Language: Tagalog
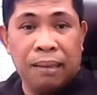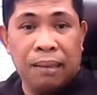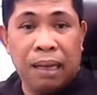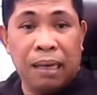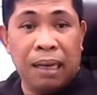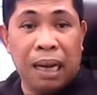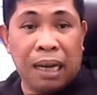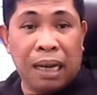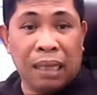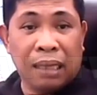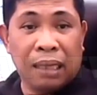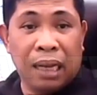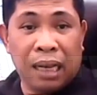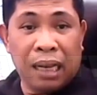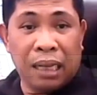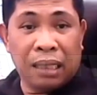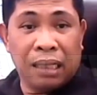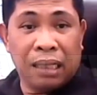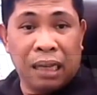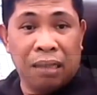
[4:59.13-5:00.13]
ang
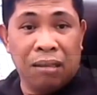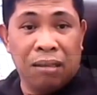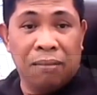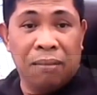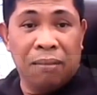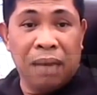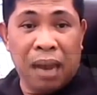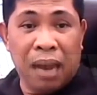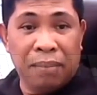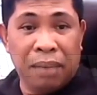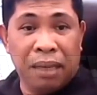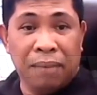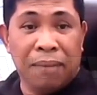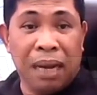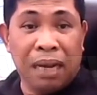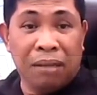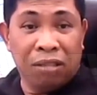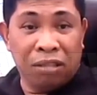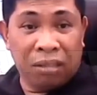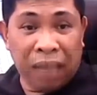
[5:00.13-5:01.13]
lakas-lakas ng loob naming
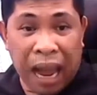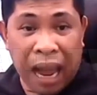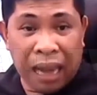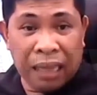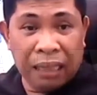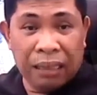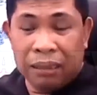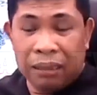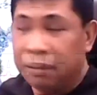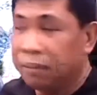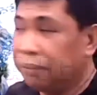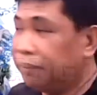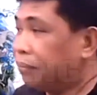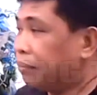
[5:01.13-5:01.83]
mangutang.